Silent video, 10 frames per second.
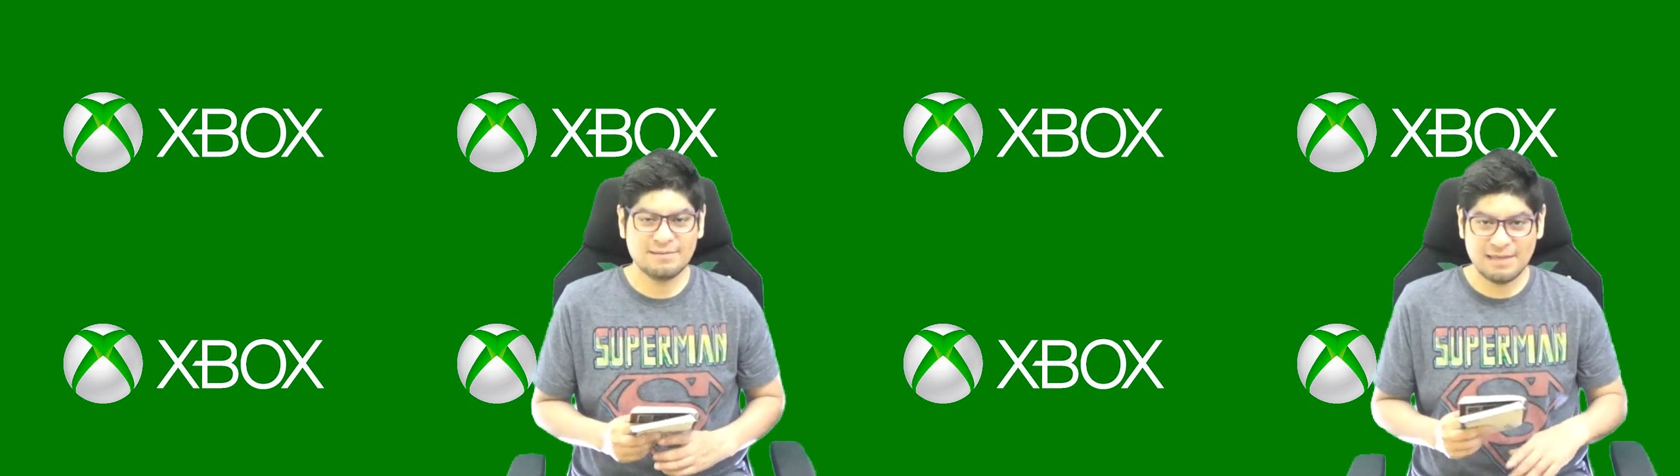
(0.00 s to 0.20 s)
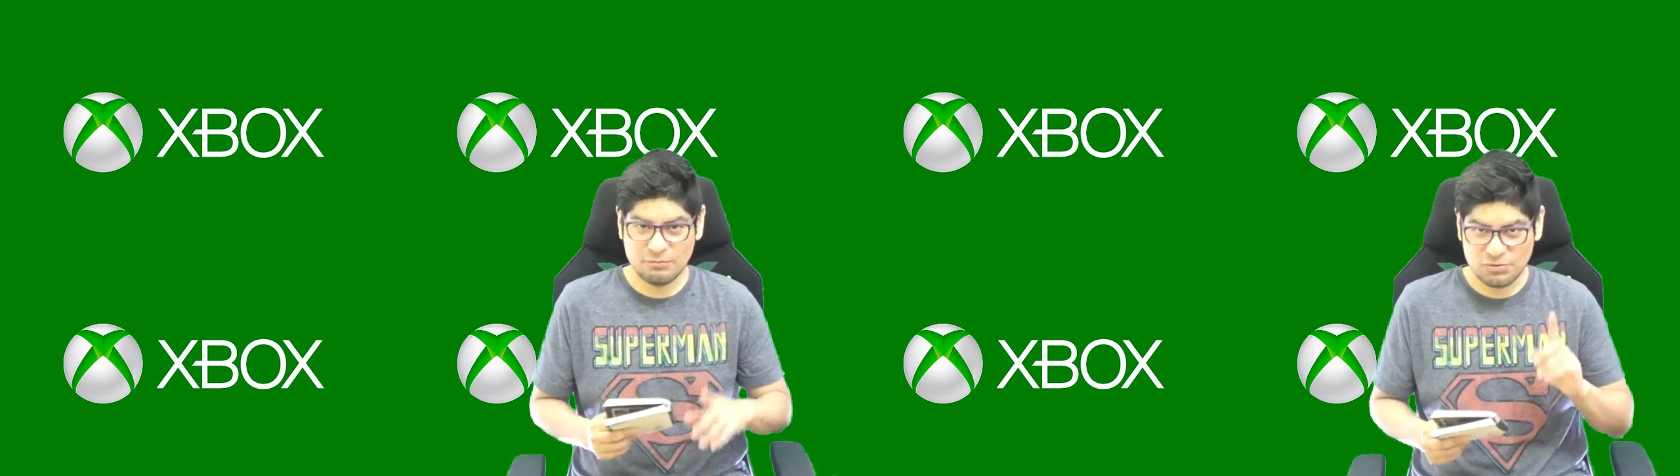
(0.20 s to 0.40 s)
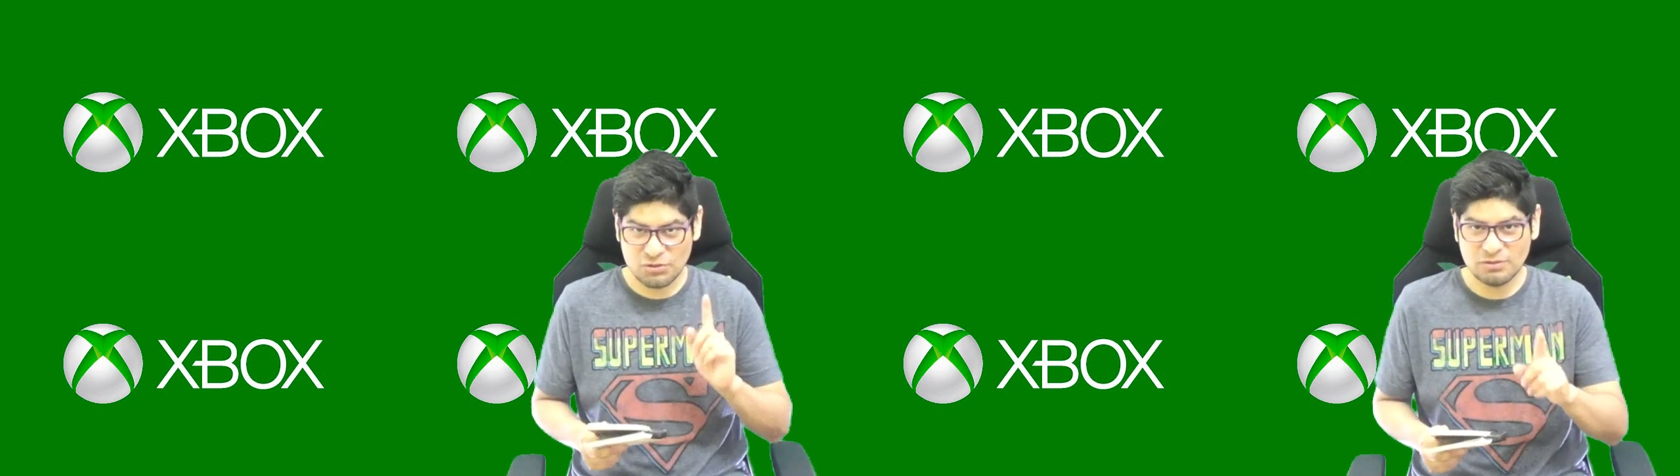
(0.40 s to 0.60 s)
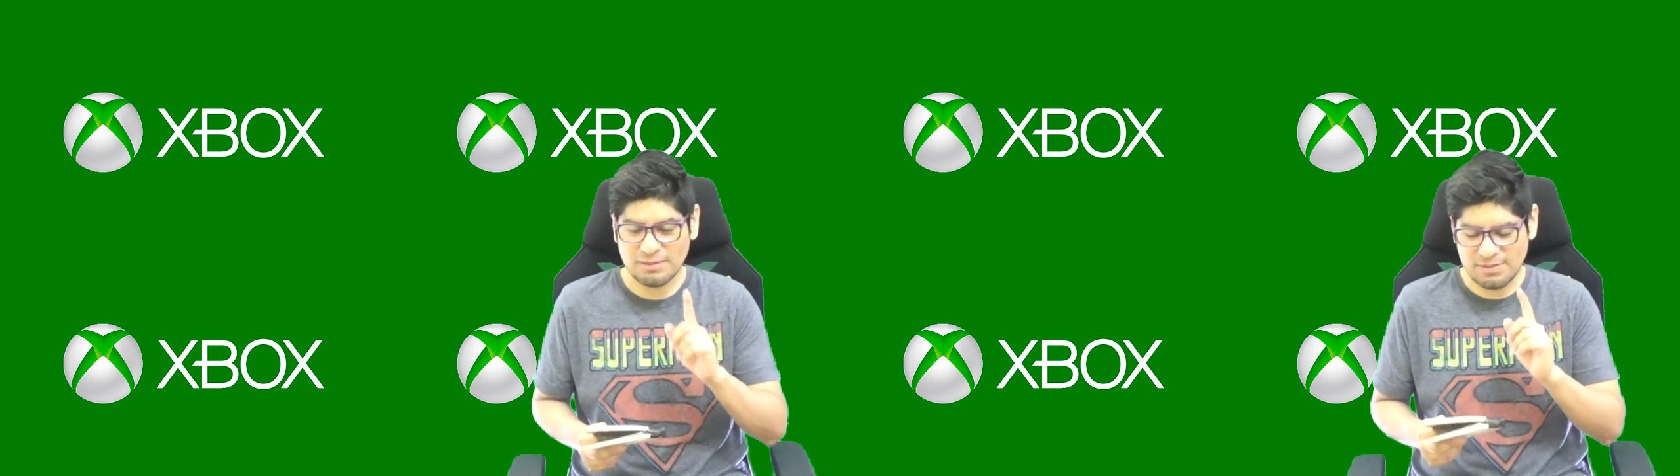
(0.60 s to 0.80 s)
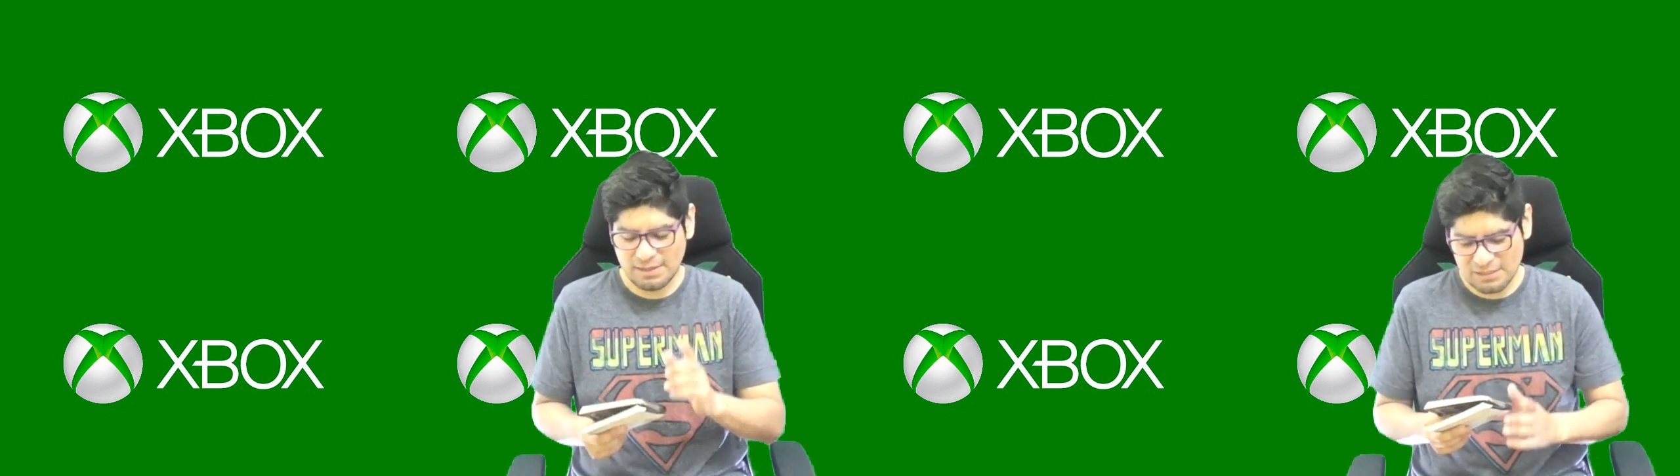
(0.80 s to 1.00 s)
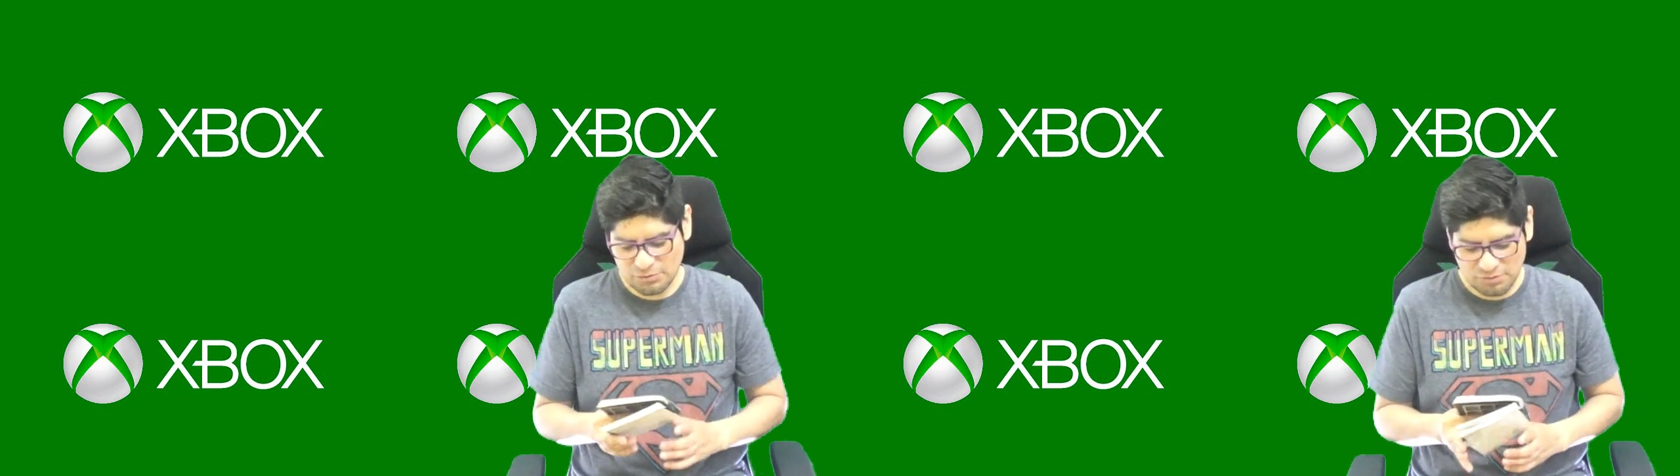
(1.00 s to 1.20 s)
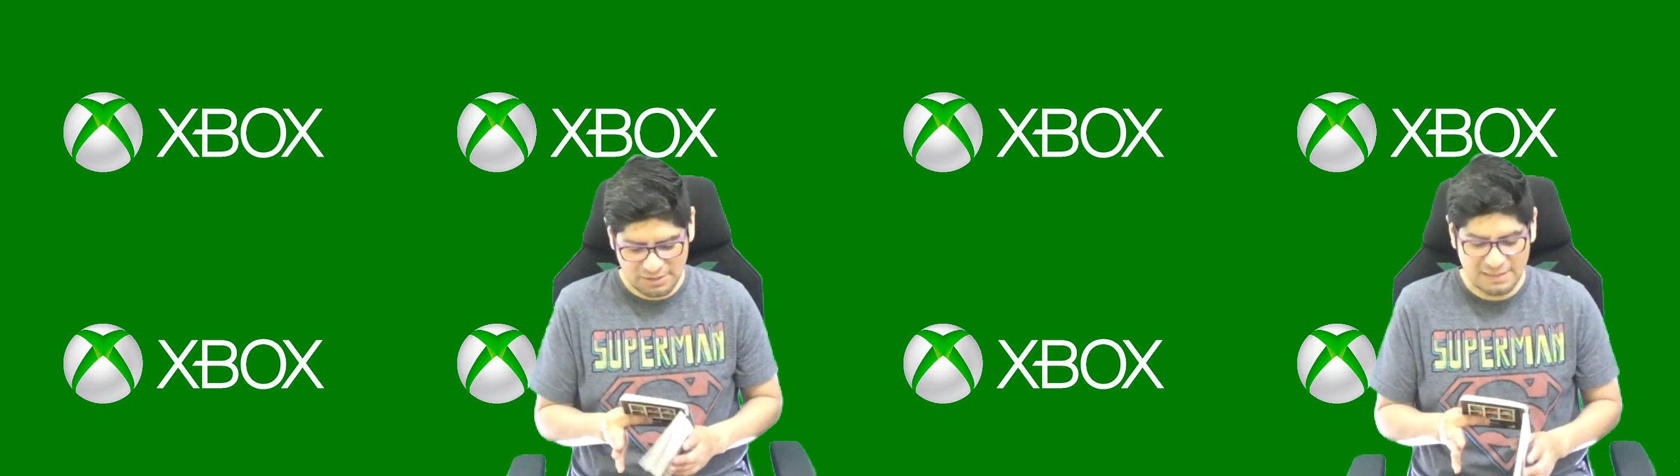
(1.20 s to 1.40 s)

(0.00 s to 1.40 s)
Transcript: Se anunció también eso